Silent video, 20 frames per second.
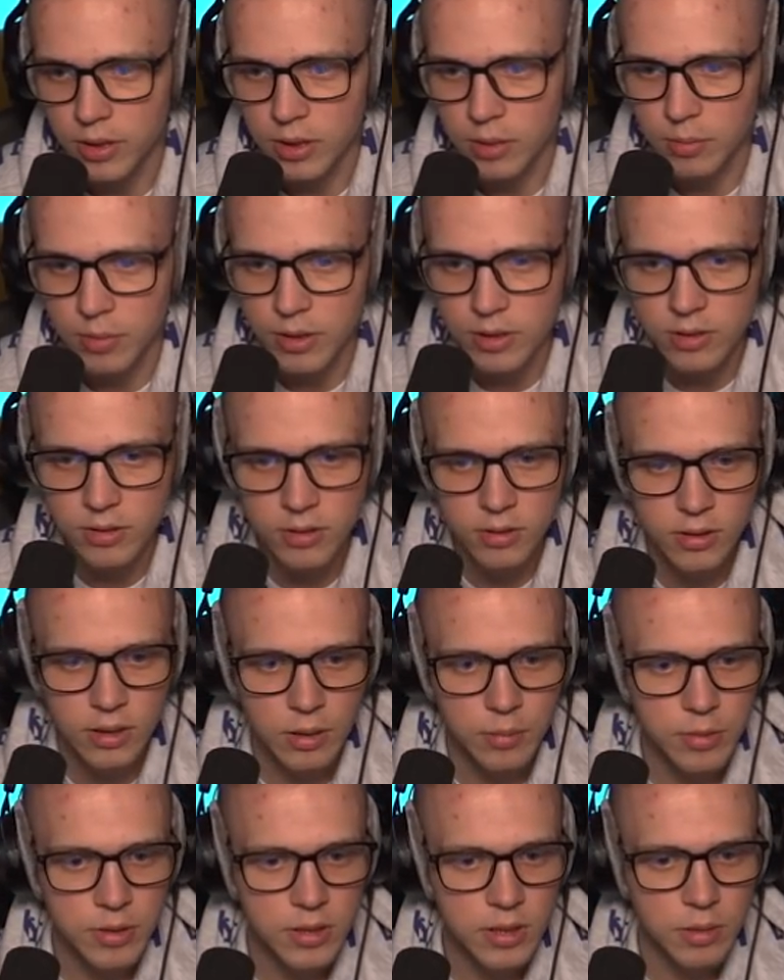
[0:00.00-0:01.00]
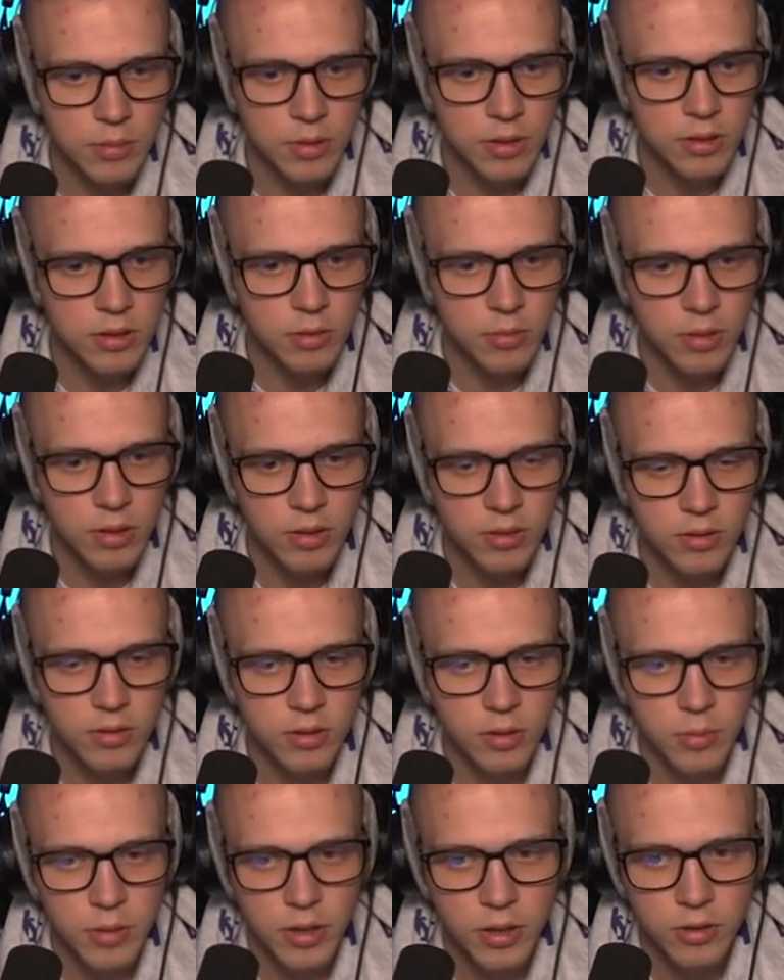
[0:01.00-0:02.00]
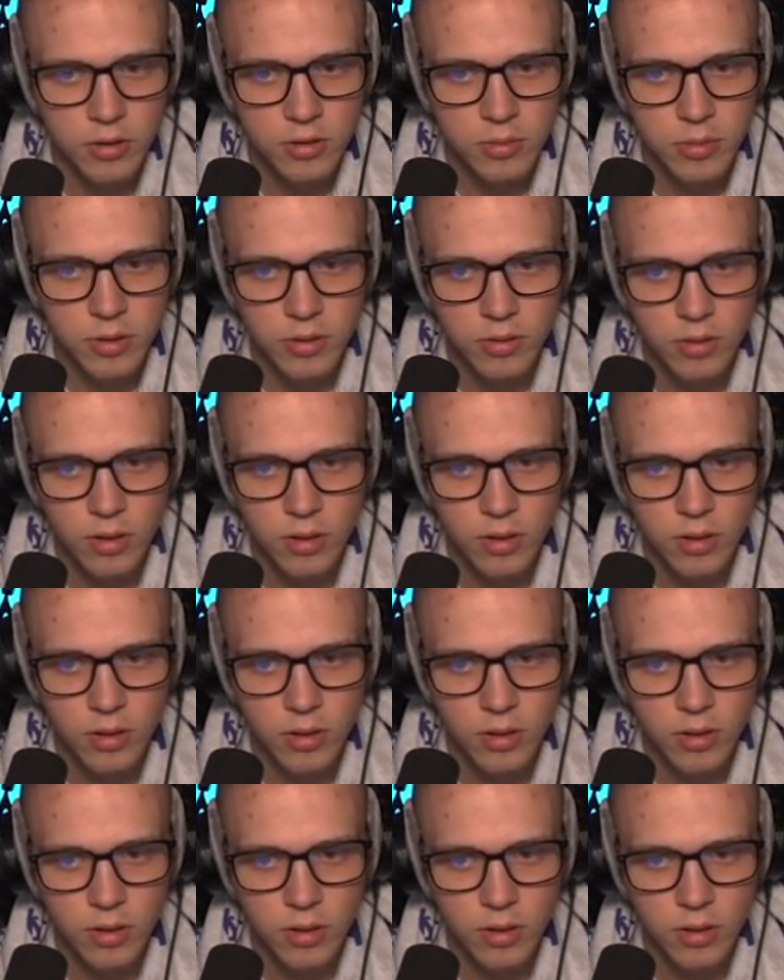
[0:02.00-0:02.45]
tam jest, tam jest, tam jest, dobra, dobra, niech on sobie...